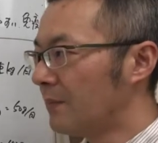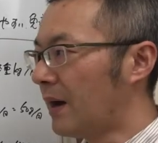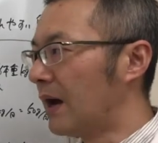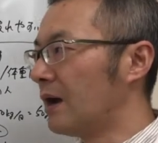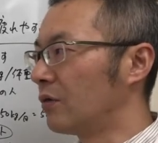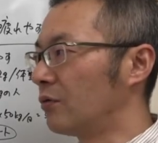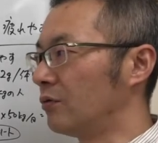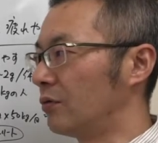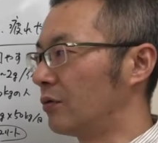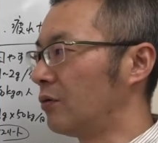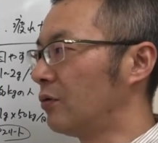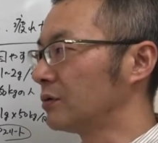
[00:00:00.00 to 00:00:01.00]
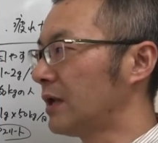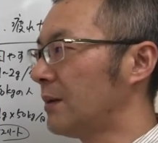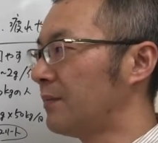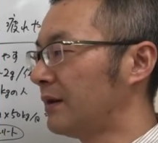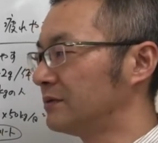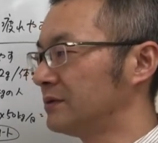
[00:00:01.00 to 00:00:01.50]
まあこの高
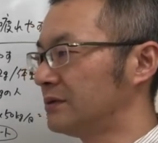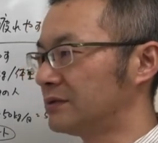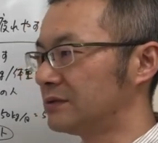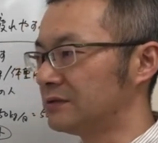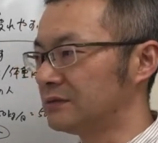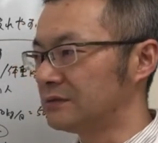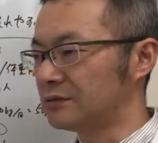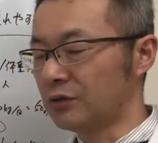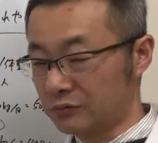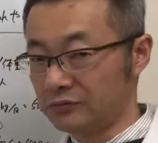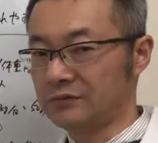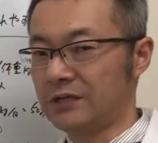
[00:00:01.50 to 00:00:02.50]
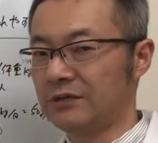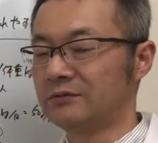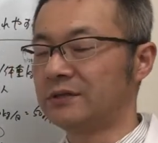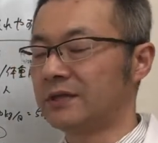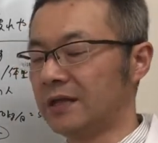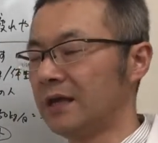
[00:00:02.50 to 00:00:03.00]
タンパク質食って
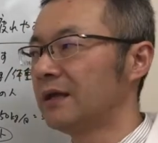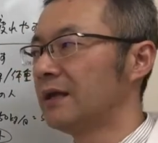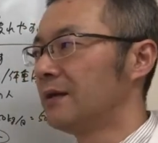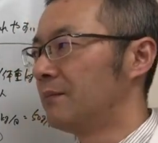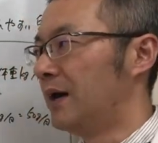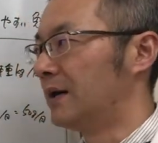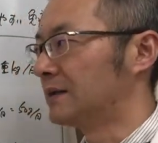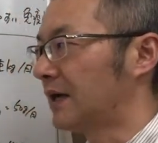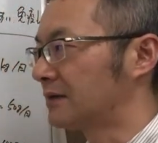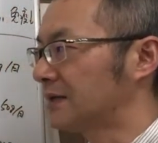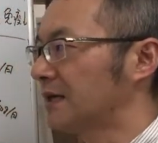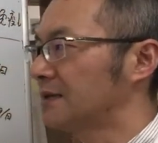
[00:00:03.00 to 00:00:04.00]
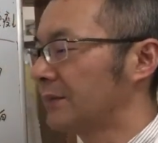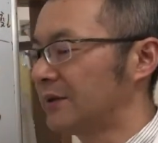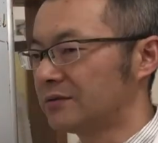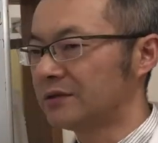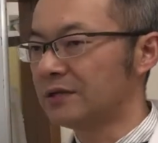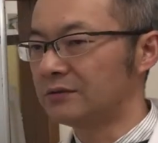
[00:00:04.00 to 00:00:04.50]
言ってねまあ、たくさん食
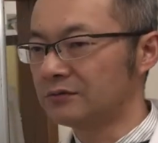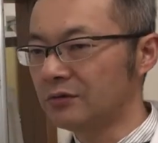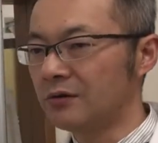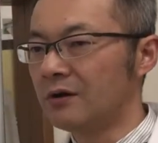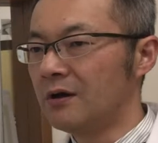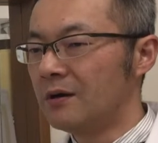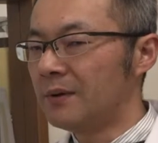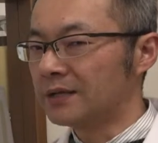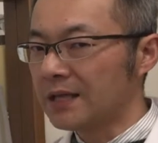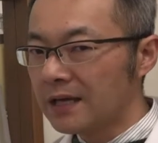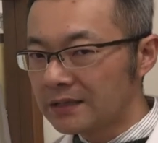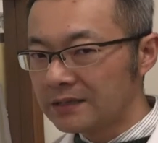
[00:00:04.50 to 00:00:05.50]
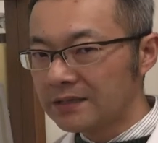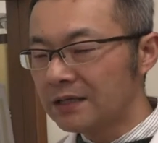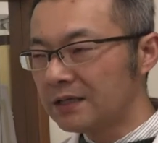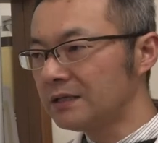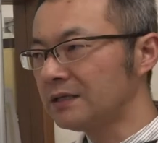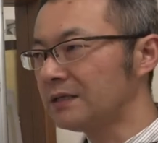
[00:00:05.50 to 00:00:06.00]
べ過ぎると、まあ、短期
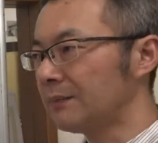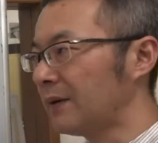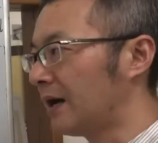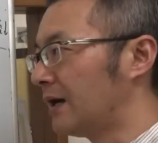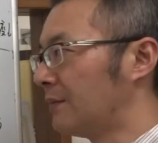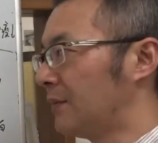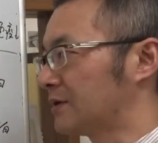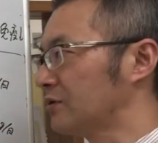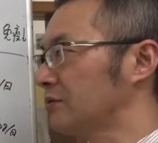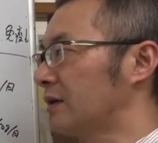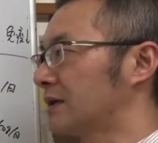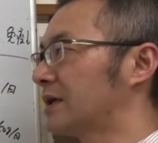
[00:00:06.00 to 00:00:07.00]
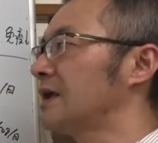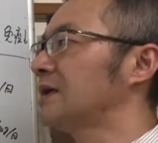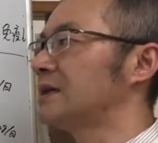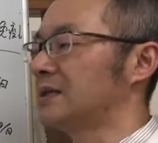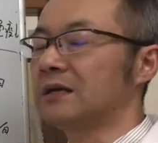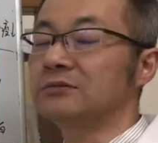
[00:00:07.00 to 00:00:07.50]
的にいけば、まあ、ちょっとは
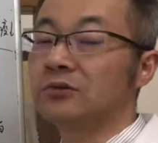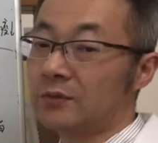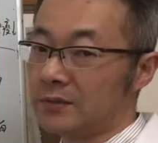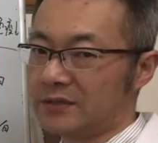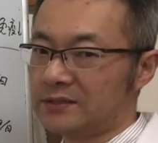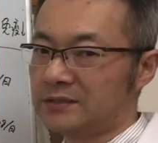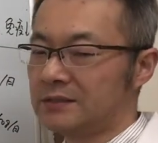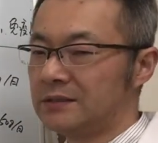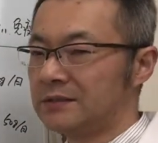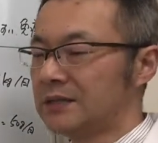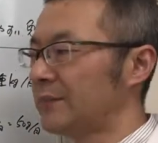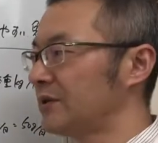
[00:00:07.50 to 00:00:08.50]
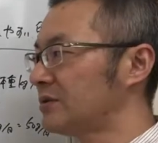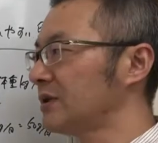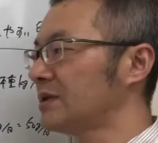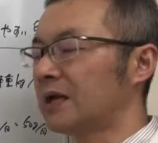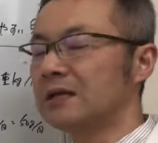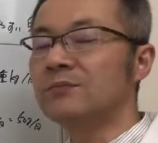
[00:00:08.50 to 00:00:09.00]
元気になると思います食べ過
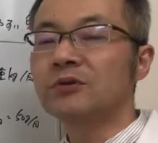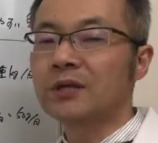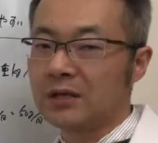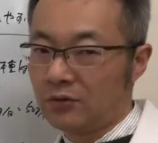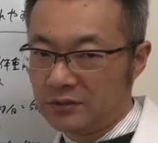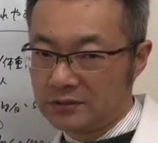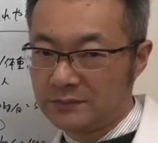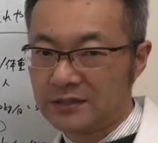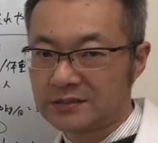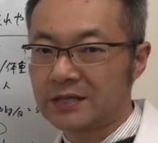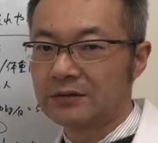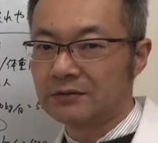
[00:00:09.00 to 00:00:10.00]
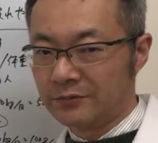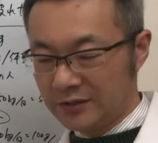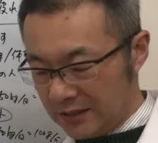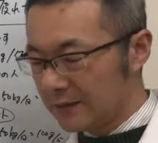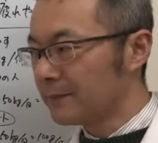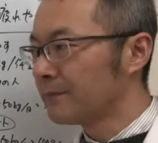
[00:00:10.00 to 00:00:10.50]
ぎたら胃もたれを起こしますけども
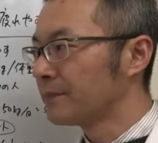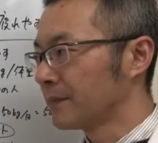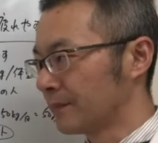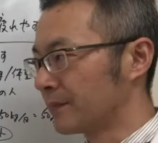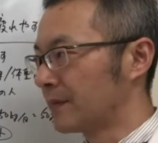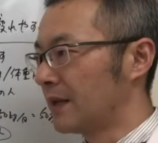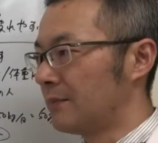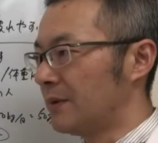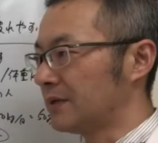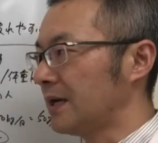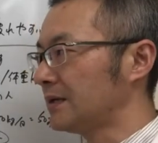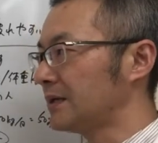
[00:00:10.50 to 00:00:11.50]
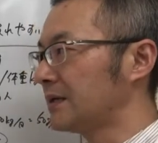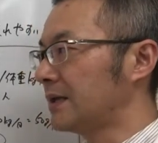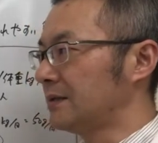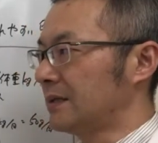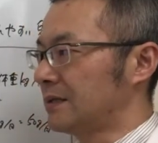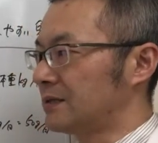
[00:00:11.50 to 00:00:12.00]
ねまあ、短期
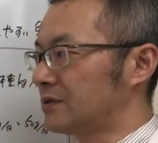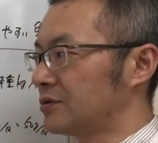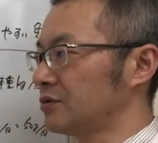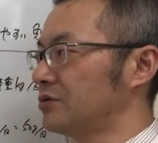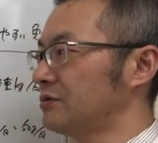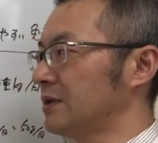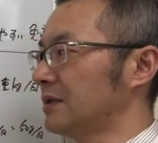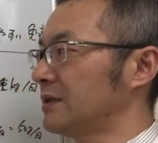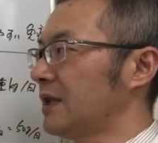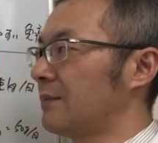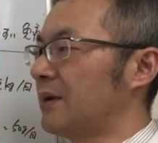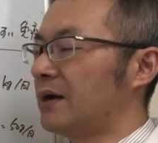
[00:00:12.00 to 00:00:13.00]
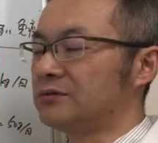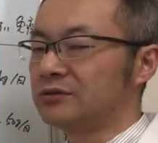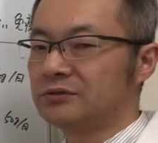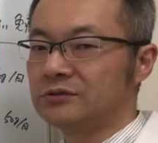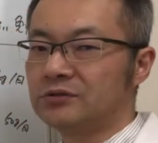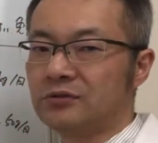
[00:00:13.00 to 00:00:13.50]
間で調子よくなったらまあ
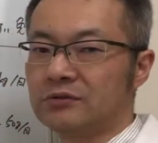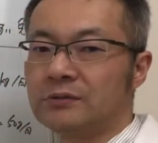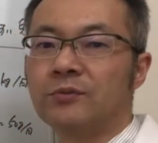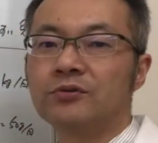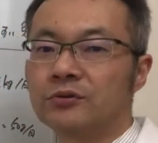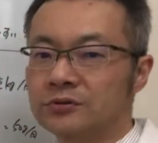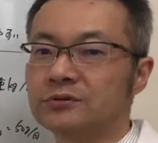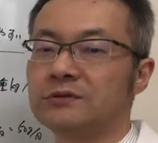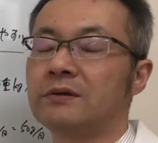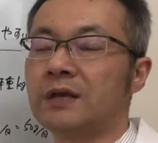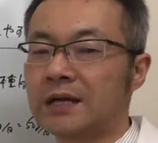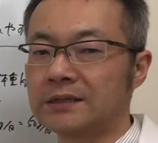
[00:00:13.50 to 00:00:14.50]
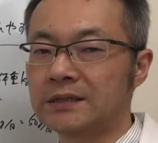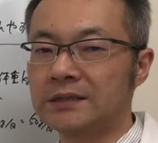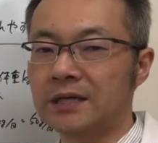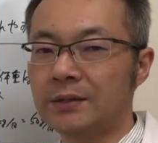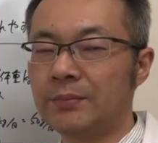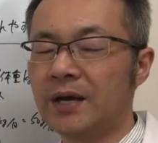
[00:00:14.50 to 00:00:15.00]
普通食に戻すっていうやり方
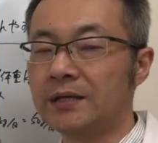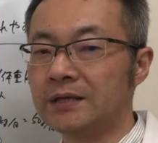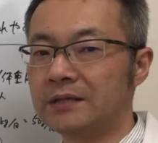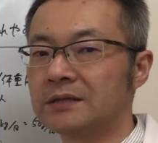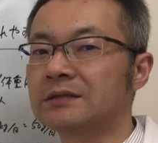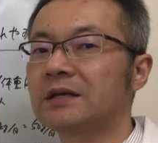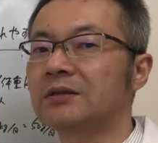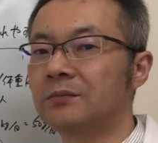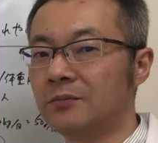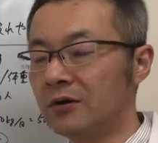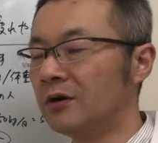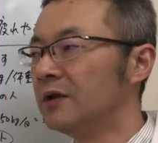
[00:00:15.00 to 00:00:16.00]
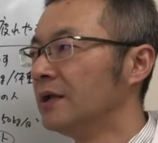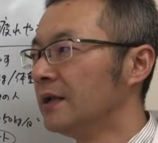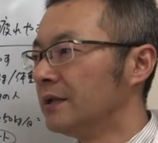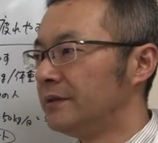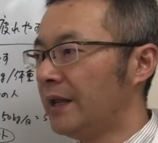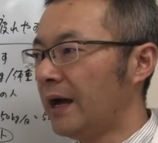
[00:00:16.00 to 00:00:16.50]
であればいいんですけども
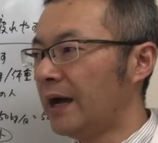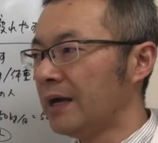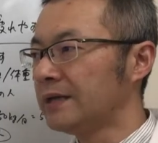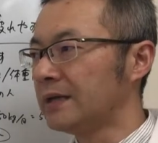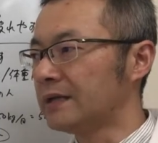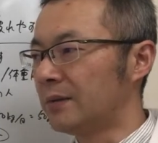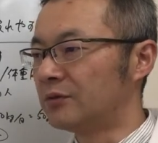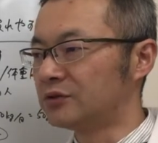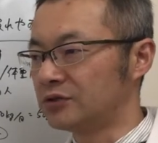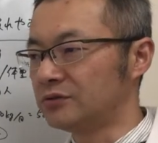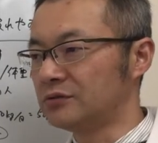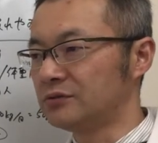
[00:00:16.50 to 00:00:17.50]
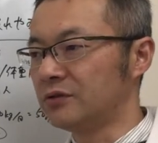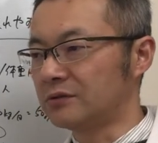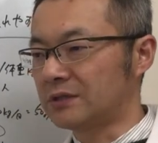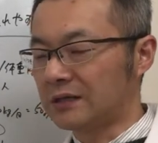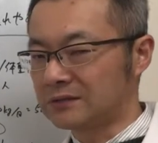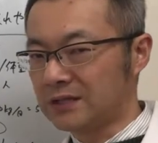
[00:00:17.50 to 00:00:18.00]
長い間もずっ
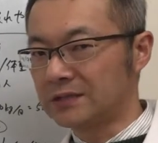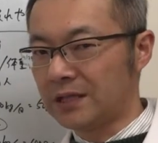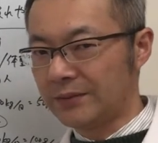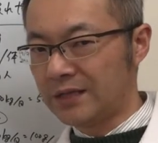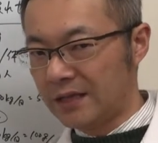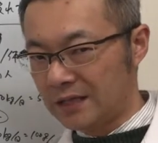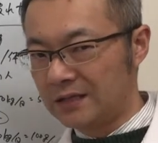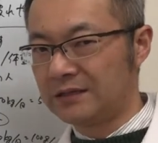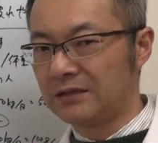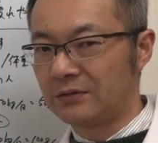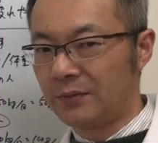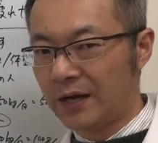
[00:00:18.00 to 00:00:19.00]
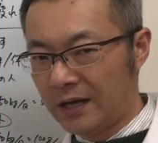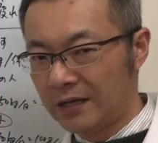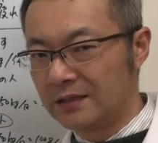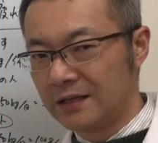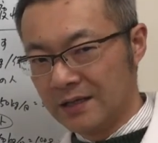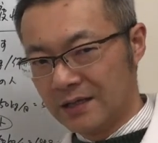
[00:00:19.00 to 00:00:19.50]
とたくさん食べたらいいっていうのばっか
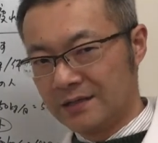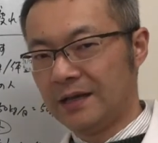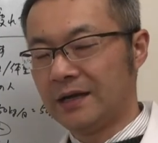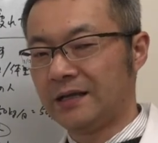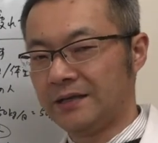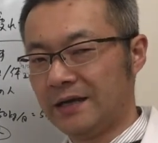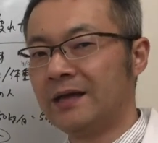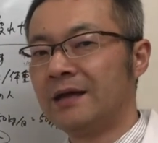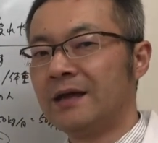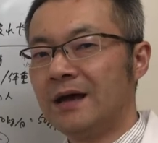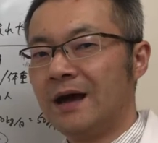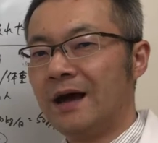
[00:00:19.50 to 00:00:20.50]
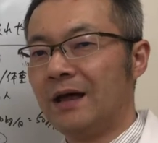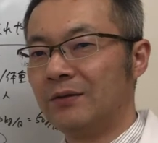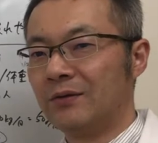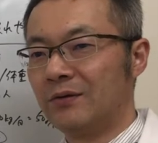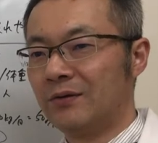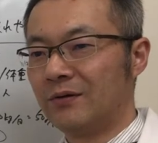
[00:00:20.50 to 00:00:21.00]
りなんかね、あ
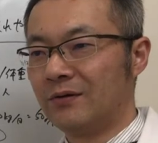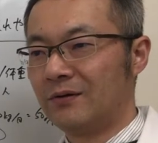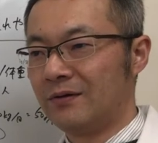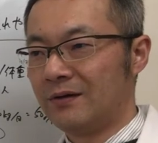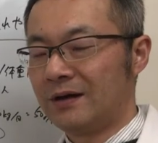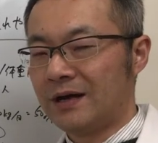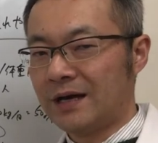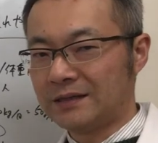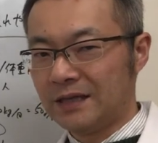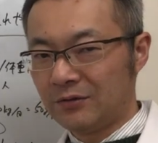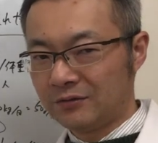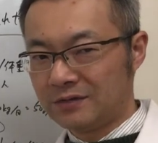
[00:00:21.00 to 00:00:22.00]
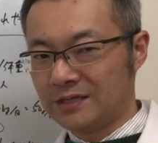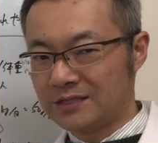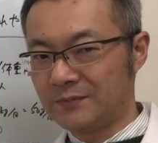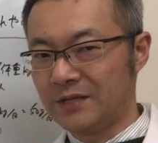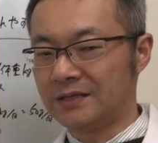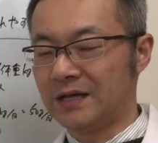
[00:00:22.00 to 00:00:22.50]
の偏って
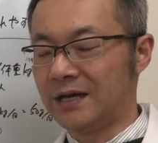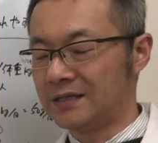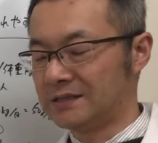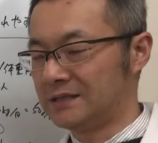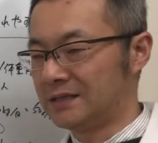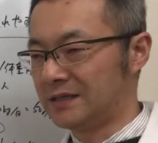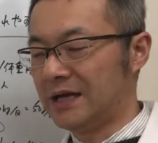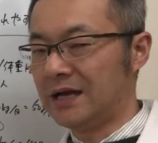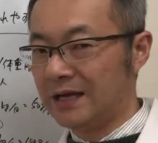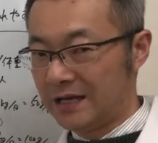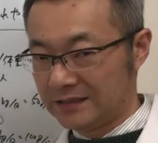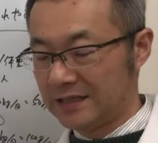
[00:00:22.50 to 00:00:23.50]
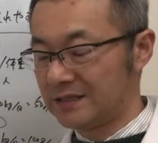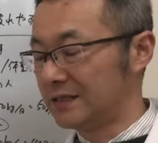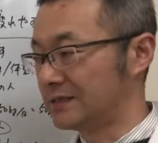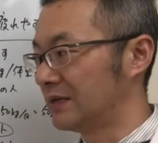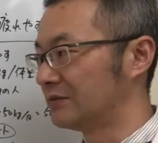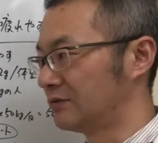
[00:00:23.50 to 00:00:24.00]
しまった感じに考え方に
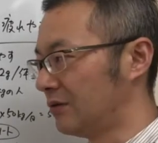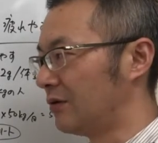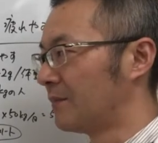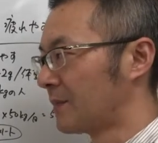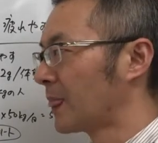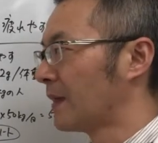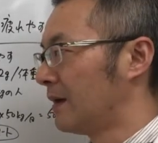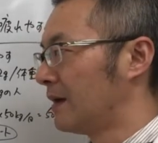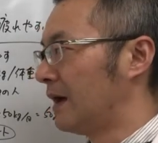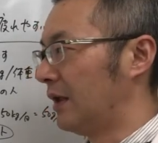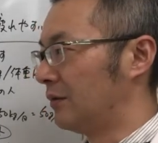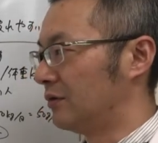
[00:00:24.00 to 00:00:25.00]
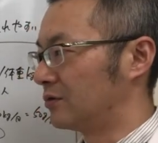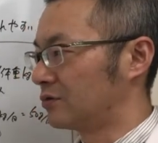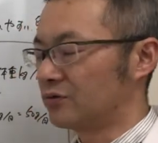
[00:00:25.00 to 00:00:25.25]
なっちゃうとあの